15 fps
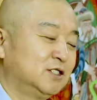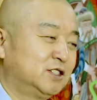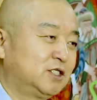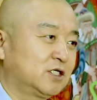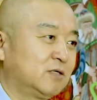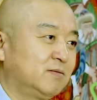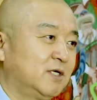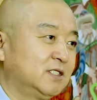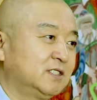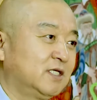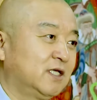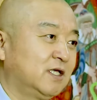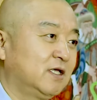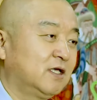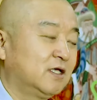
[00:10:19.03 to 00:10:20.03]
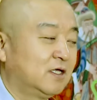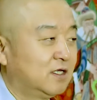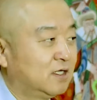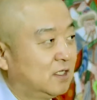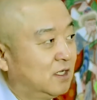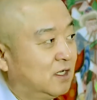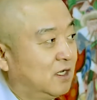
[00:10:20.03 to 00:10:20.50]
지금 현재
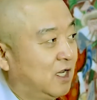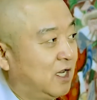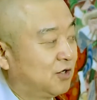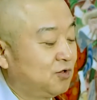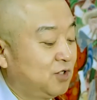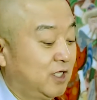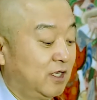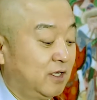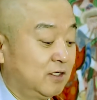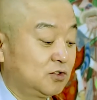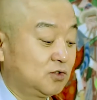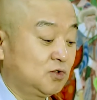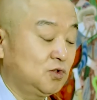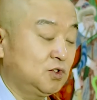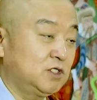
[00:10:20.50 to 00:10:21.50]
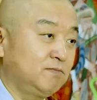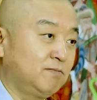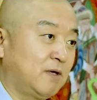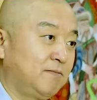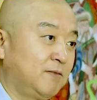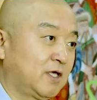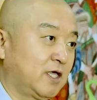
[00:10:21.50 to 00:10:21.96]
하루에
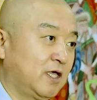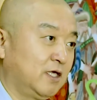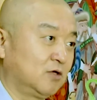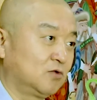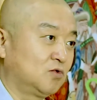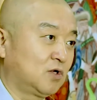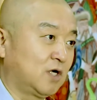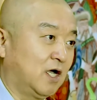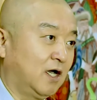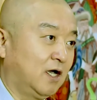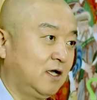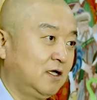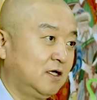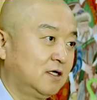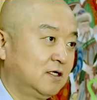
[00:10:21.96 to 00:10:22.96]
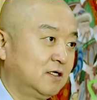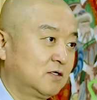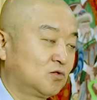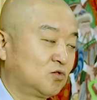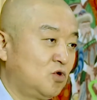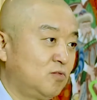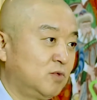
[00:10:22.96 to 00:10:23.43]
수십만 명의 인구가
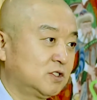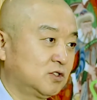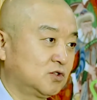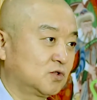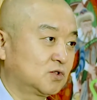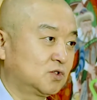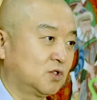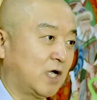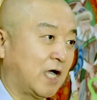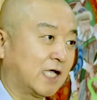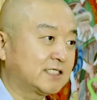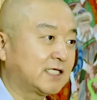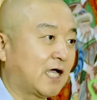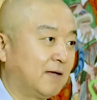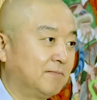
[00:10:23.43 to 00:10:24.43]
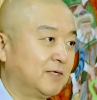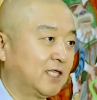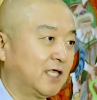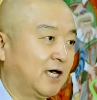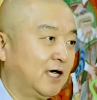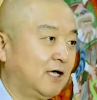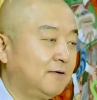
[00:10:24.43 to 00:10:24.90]
굶어서 죽죠.
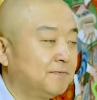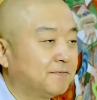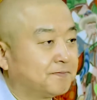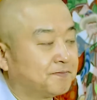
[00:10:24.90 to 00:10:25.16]
아사합니다.